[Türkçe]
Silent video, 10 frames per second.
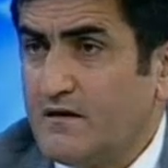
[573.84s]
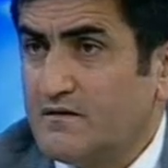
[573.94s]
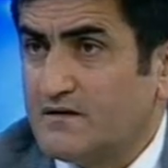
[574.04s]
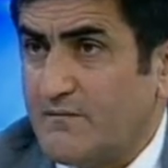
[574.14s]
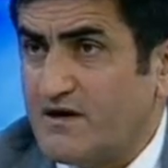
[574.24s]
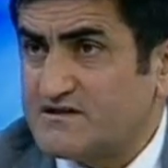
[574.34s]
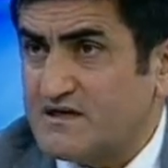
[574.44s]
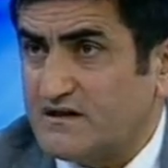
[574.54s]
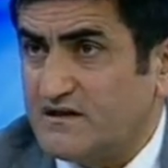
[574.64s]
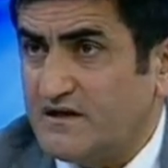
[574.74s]
damar
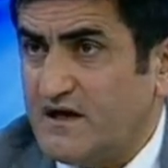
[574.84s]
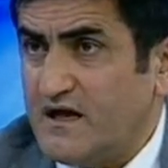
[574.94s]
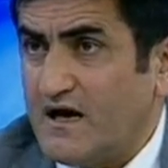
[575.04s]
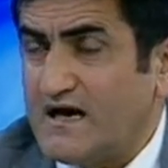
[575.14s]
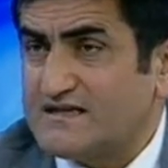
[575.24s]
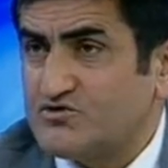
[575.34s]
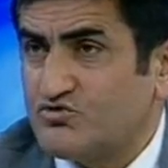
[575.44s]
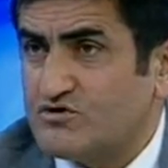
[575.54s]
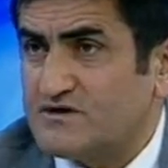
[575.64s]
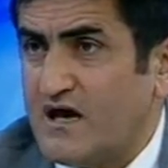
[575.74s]
sertliğine,
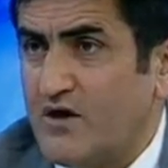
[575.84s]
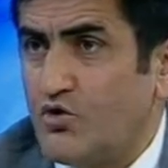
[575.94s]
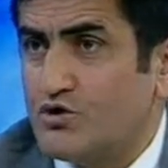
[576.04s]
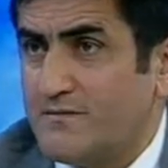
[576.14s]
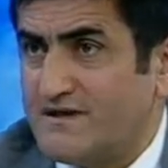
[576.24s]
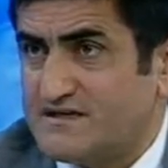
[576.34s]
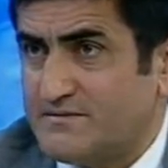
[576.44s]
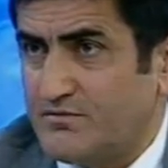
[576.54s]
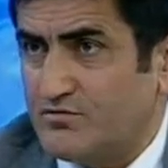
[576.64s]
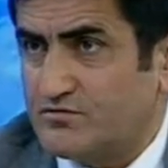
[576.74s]
asidoza, ödeme
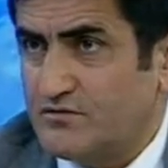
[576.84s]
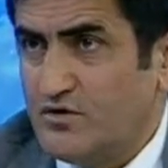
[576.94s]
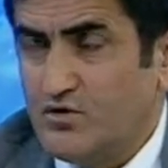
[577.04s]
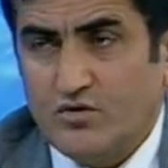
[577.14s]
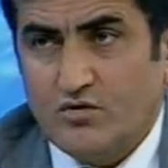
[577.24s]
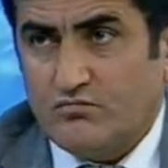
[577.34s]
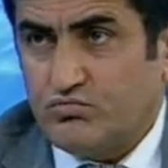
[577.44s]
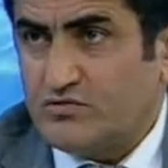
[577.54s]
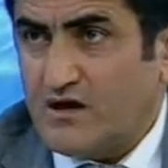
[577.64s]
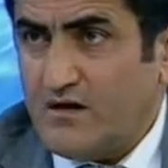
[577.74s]
sebep olur.
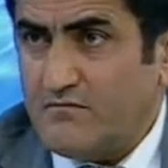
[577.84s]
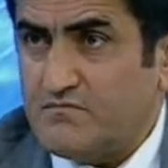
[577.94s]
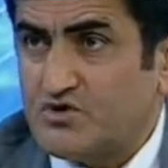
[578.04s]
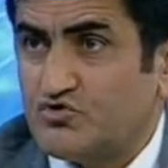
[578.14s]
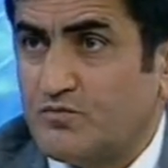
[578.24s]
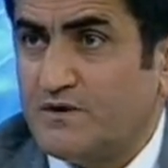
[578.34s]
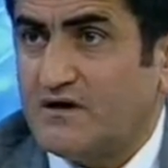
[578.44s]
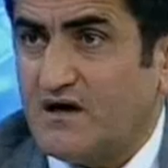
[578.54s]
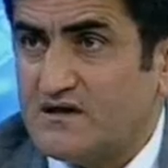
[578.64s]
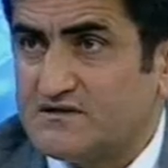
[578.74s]
Bu da mikropları
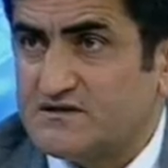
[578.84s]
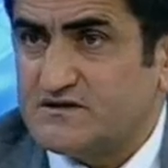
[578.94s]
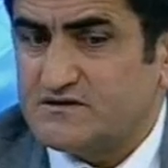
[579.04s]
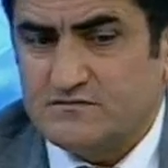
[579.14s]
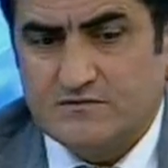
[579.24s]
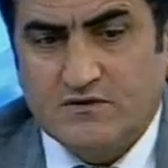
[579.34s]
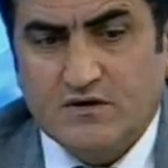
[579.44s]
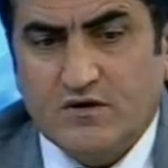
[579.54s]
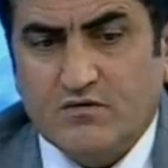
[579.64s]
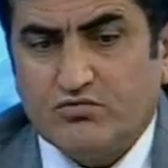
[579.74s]
azdırır.
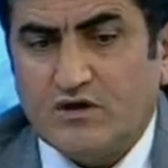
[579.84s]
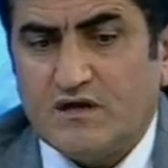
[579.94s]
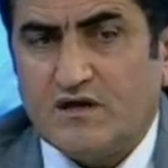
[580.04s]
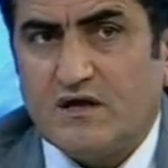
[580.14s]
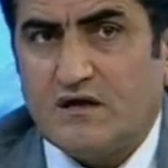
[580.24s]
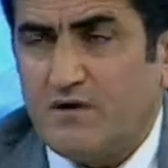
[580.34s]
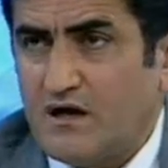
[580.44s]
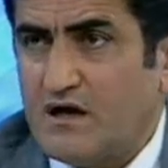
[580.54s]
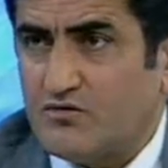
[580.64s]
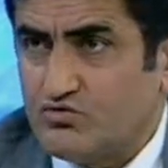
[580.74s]
Bu nedenle
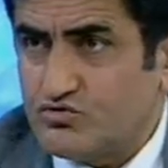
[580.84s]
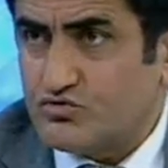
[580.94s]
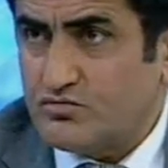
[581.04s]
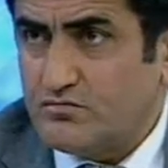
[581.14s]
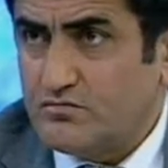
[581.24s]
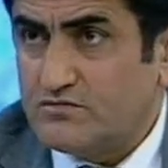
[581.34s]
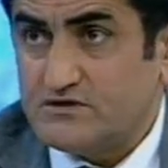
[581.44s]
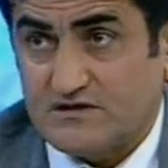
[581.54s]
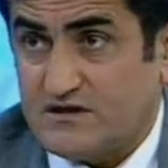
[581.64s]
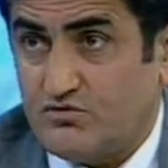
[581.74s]
Himalaya tuzu
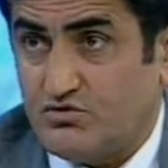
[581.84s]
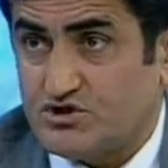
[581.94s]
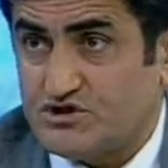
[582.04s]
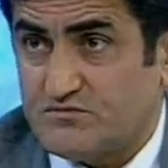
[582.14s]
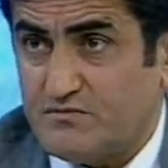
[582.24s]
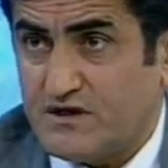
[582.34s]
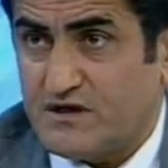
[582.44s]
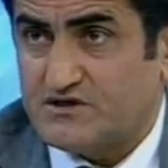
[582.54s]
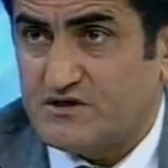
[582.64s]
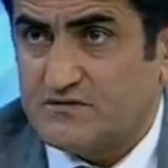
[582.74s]
84 çeşit mineral içerir.
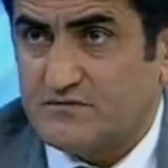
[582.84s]
Artık günlük